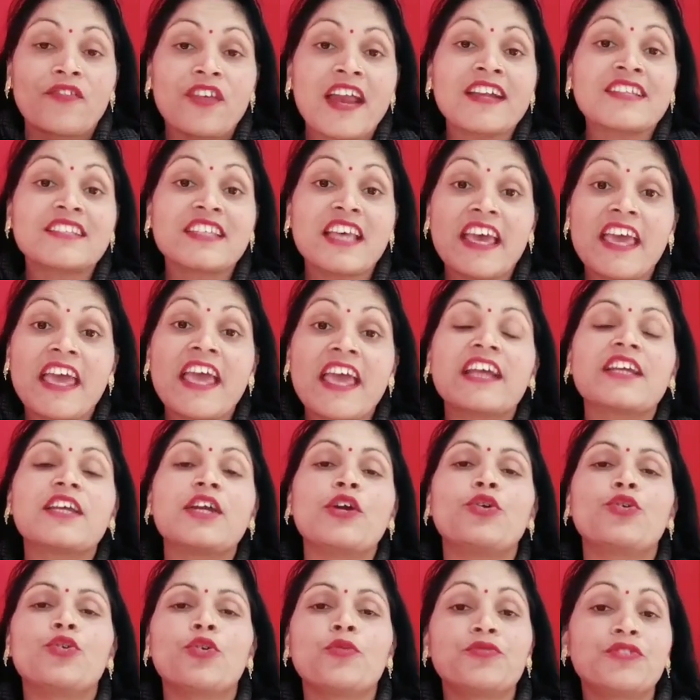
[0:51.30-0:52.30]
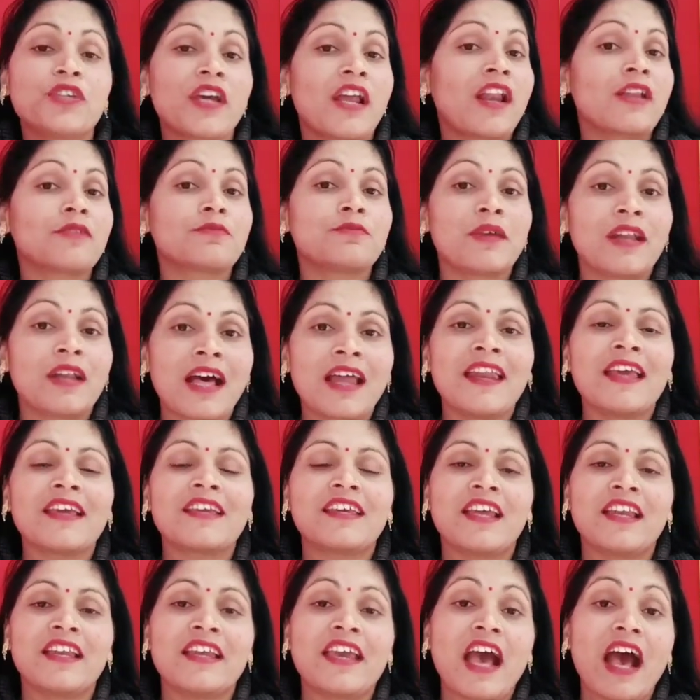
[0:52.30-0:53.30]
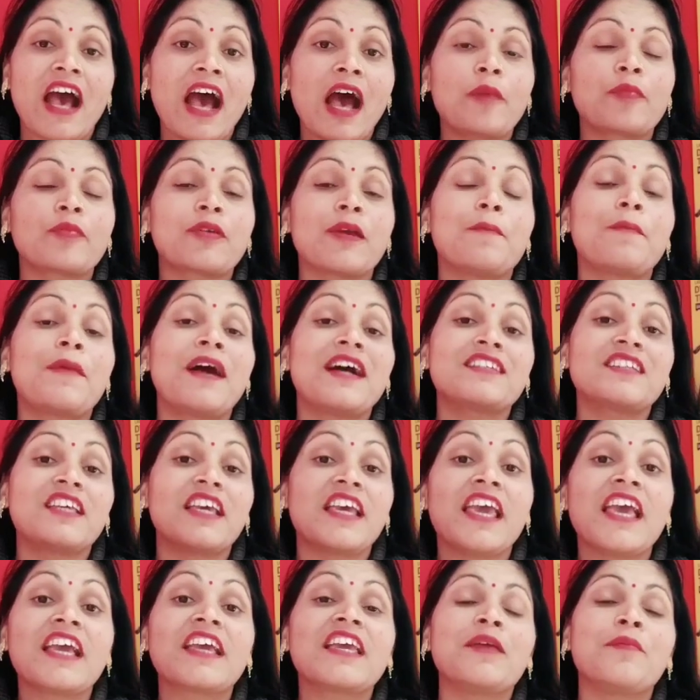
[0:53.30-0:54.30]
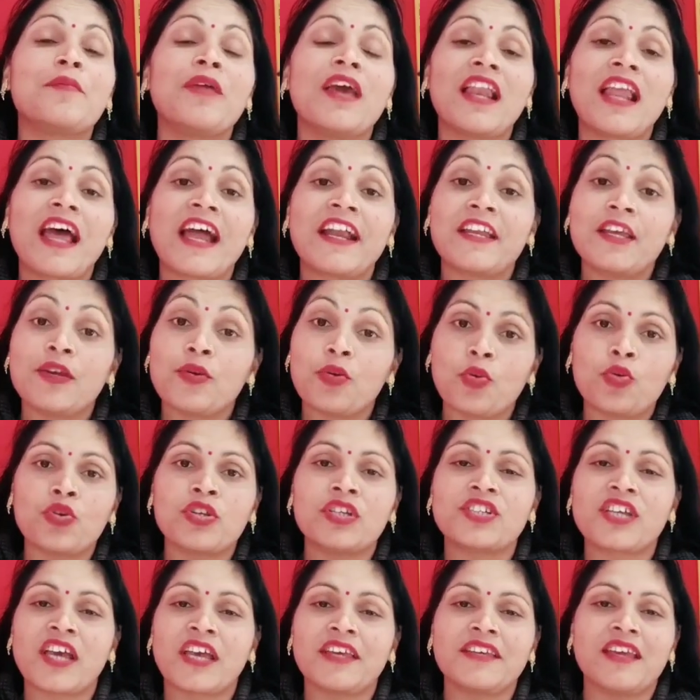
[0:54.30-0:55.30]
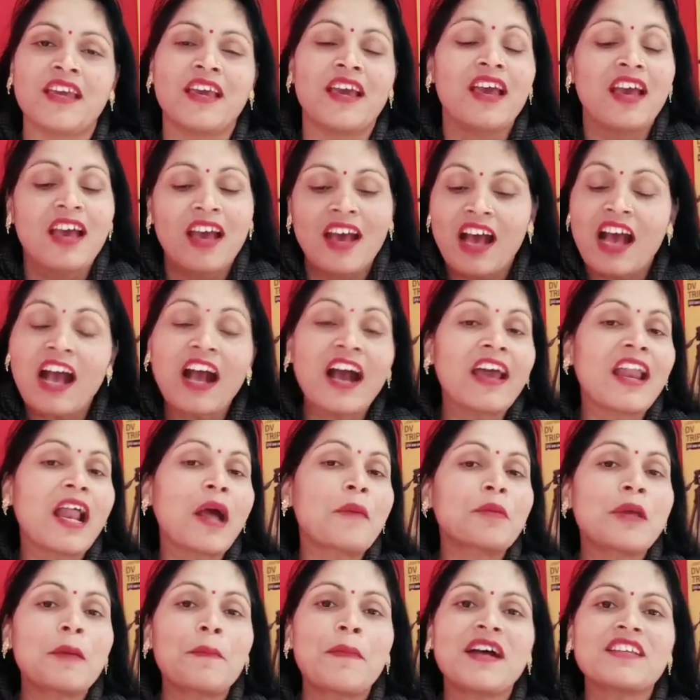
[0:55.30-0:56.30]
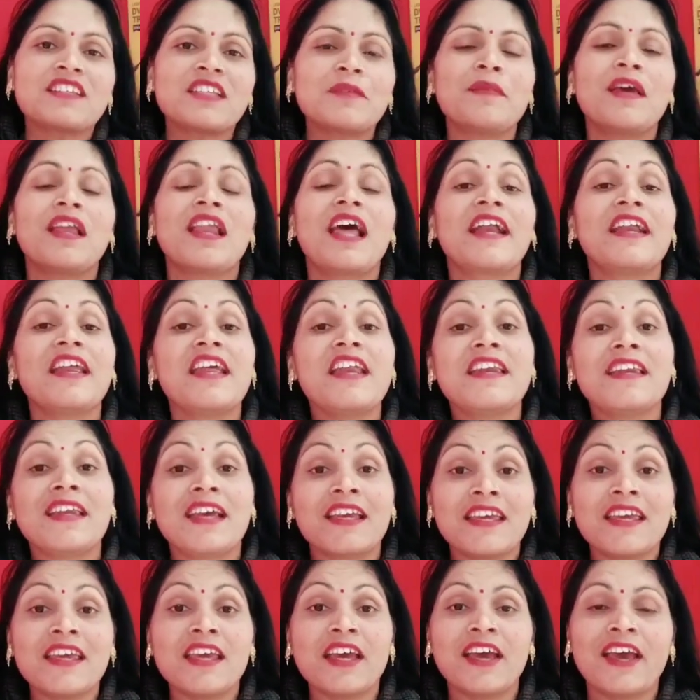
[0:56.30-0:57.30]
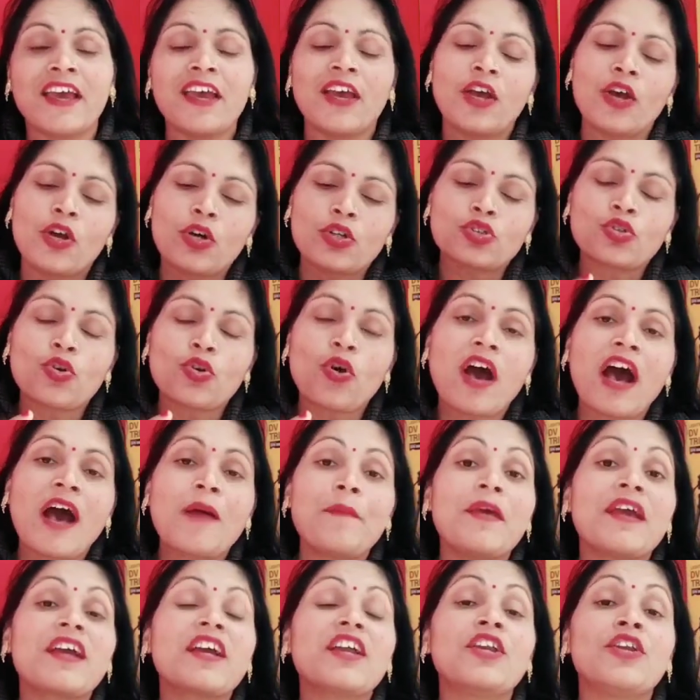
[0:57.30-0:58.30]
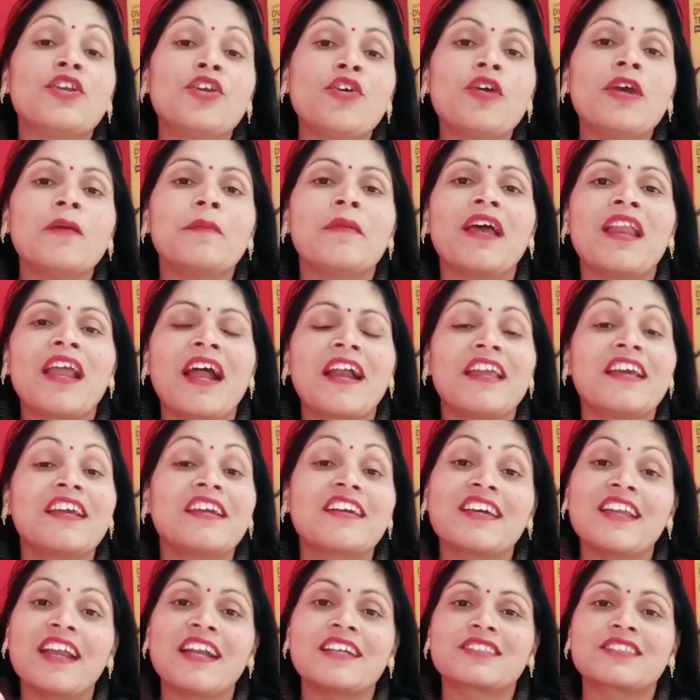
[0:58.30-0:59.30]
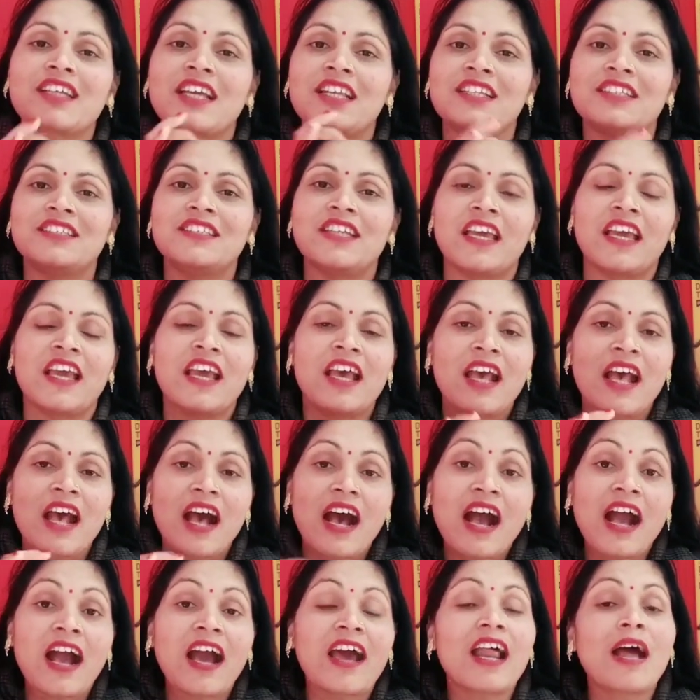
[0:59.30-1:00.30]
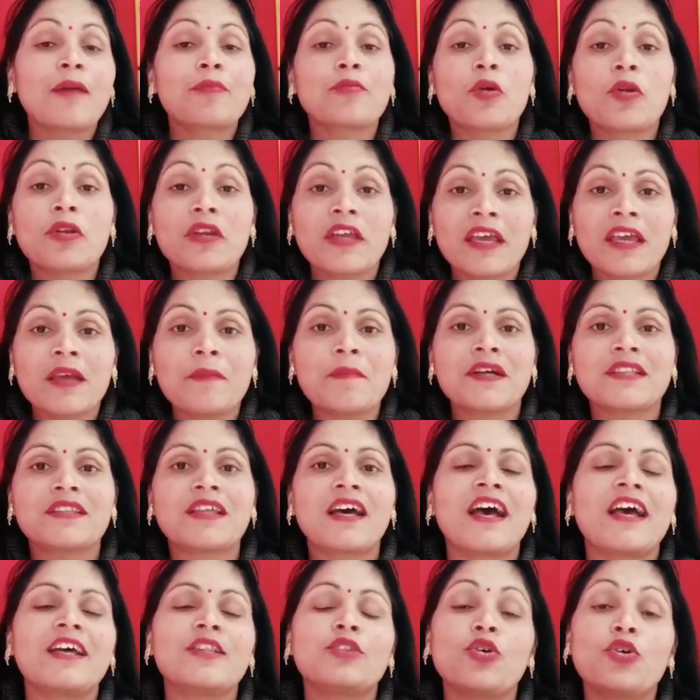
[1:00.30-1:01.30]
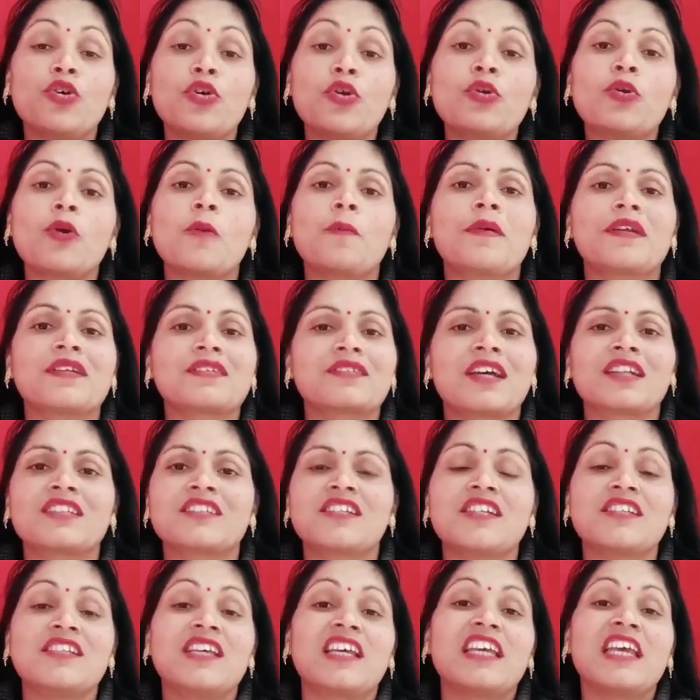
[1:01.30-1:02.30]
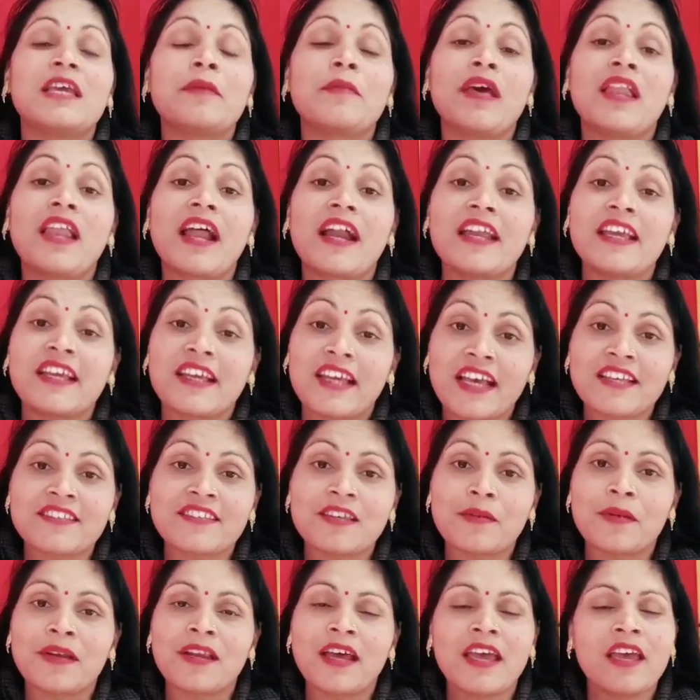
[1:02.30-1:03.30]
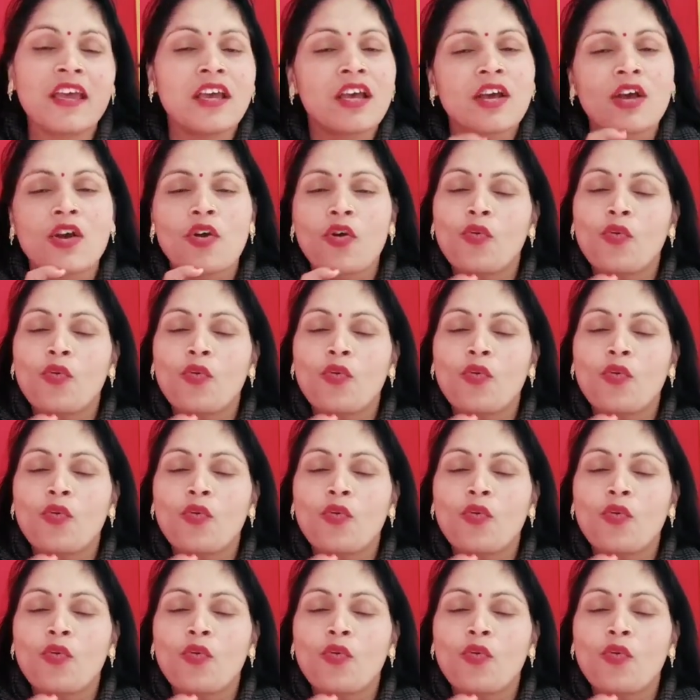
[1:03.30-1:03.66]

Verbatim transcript: फ्रेंड्स एक यूट्यूब चैनल बनाने के लिए आपके पास एक ईमेल आईडी होनी चाहिए अगर आपके पास ईमेल आईडी नहीं है तो आप एक न्यू ईमेल आईडी क्रिएट कर लीजिए अगर आपको नहीं पता है तो यूट्यूब पर सर्च कीजिए कि ईमेल आईडी कैसे बनाएं